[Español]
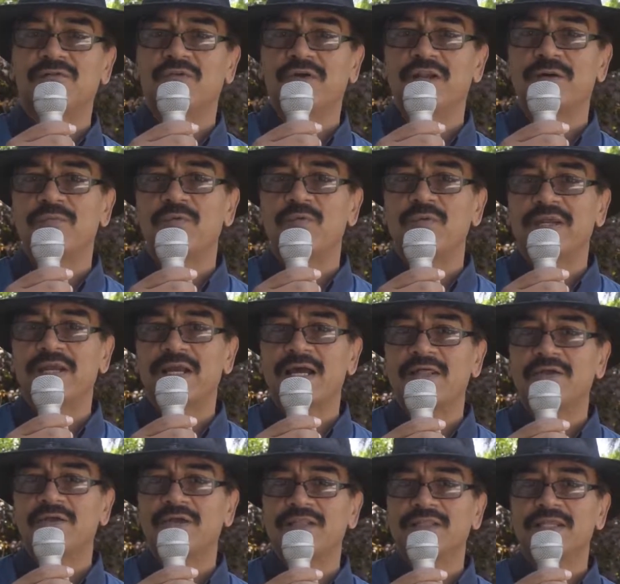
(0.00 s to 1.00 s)
fuera
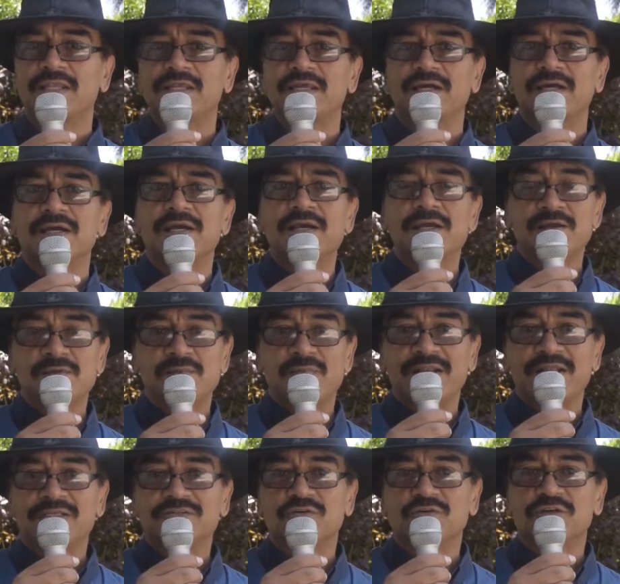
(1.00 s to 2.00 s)
publicado, ya tenía
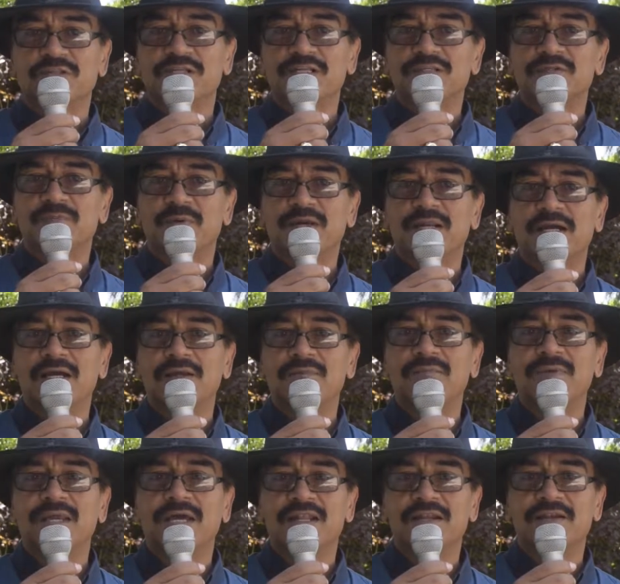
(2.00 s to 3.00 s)
varias órdenes para
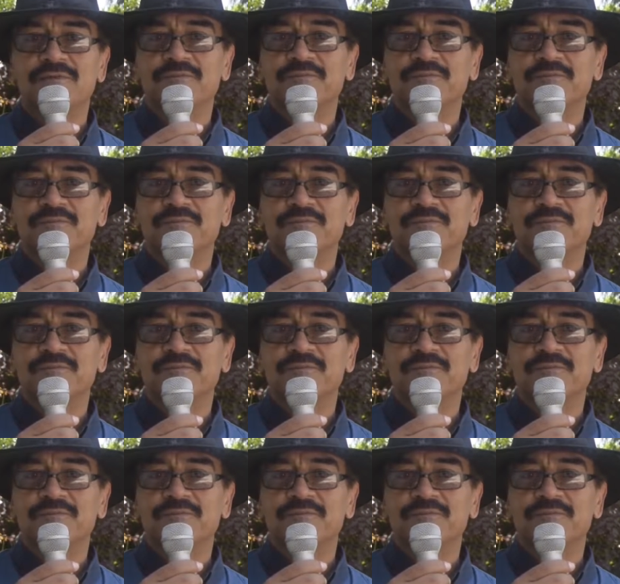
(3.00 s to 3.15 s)
enviar.